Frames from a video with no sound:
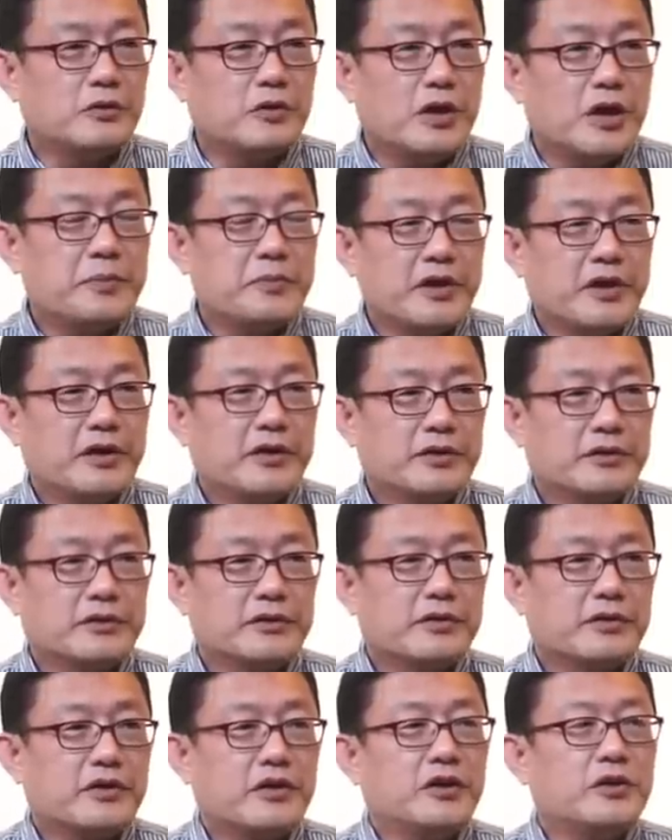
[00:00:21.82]

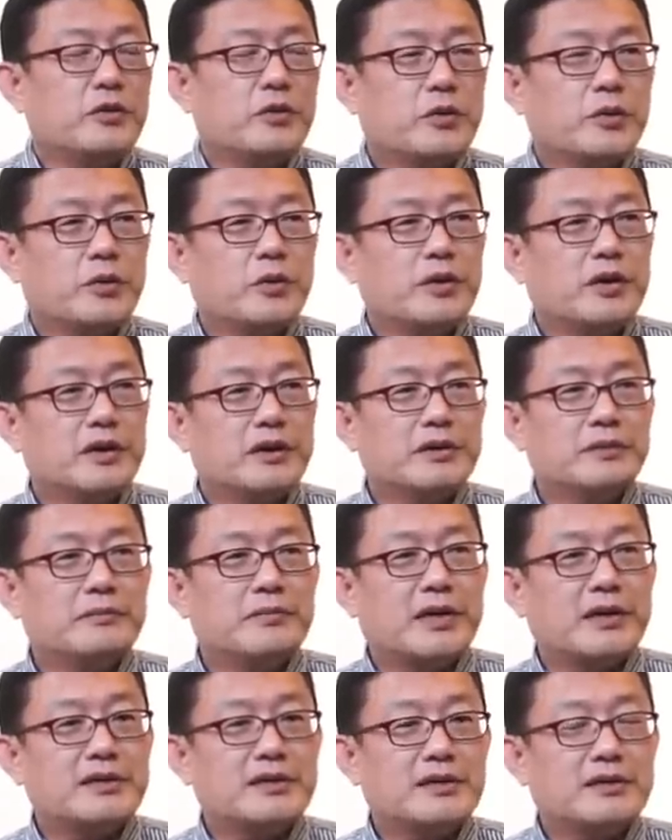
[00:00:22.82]
하면 기독교라는
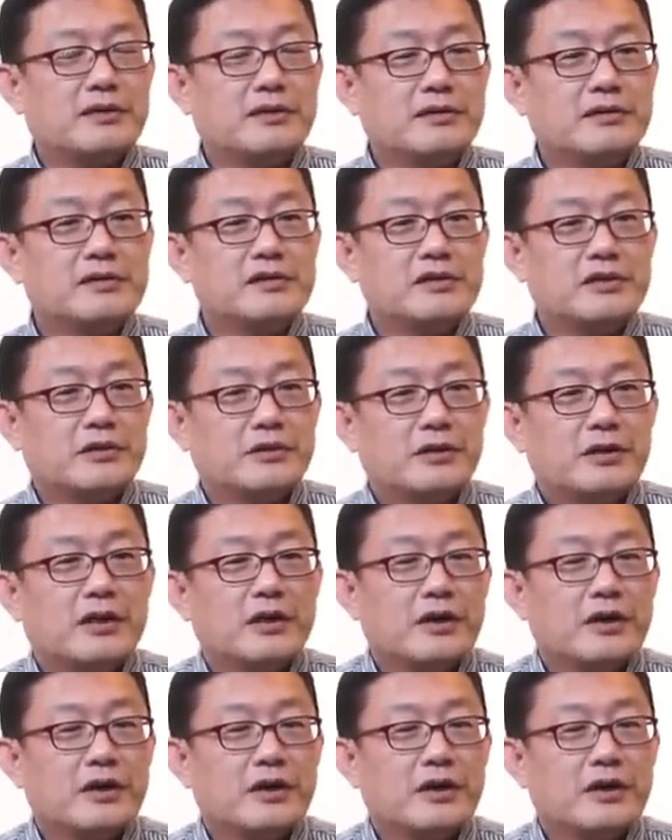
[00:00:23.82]
맛이 덜 들죠.